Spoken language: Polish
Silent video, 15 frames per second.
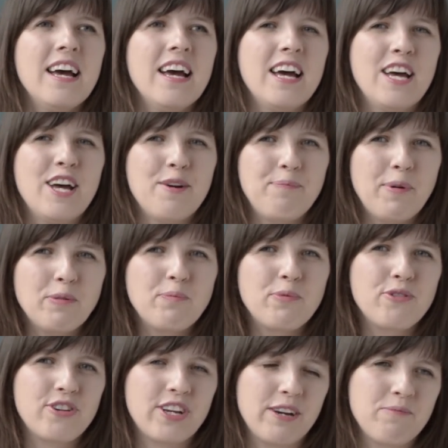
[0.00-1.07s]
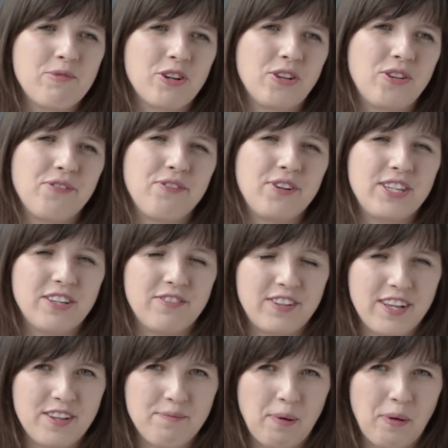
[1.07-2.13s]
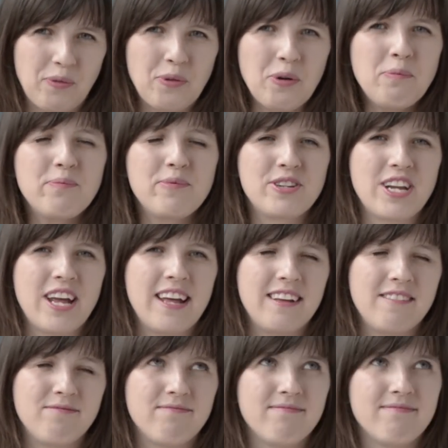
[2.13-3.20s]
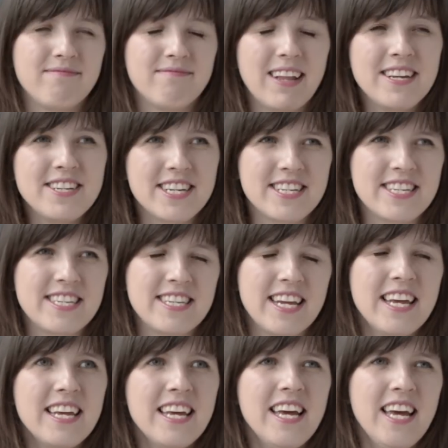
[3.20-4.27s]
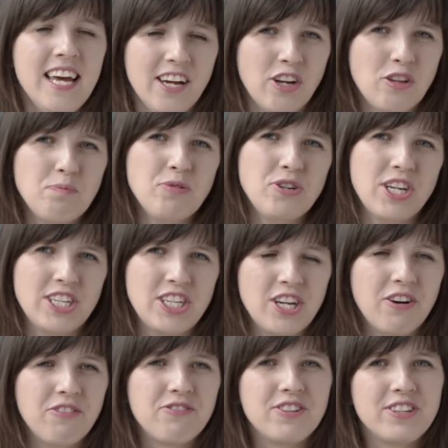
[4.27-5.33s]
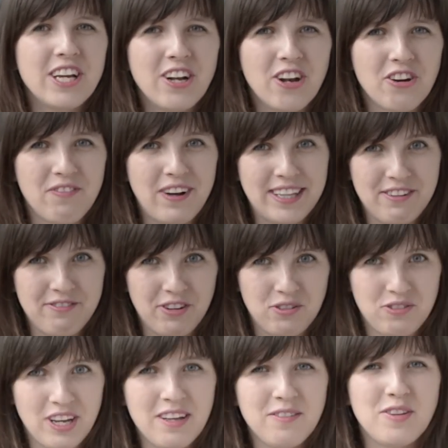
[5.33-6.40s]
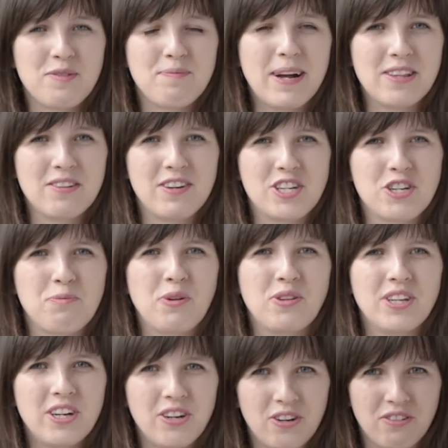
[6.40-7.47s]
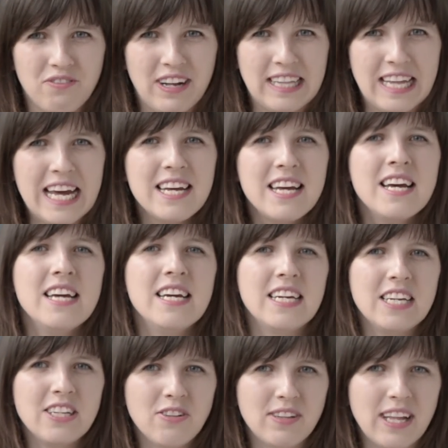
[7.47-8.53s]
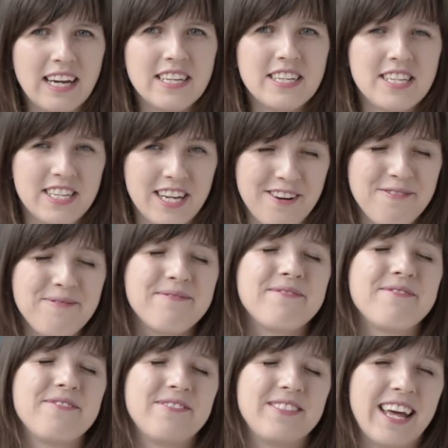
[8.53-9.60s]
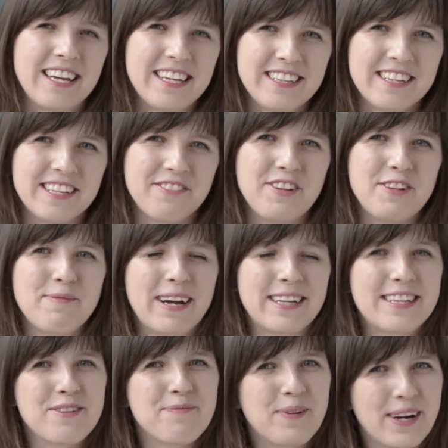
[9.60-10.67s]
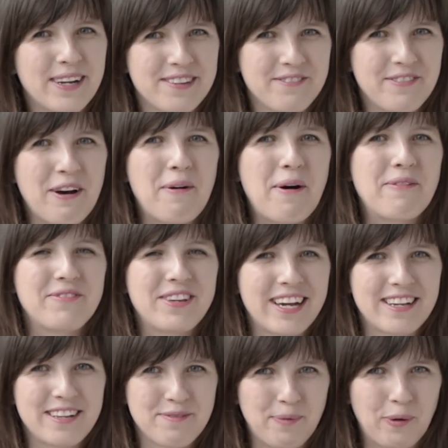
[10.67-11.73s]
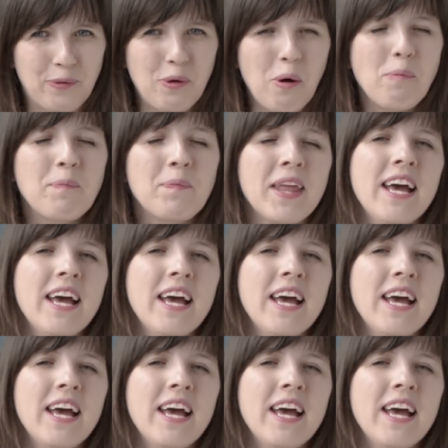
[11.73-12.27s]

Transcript: E, podpuszczkę przygotowuje się w ten sposób, że mm, najczęściej rozpuszcza się ją w niechlorowanej wodzie, to jest bardzo ważne, żeby była niechlorowana, i dodaje się, na innych filmach też pokazywałam w jaki sposób,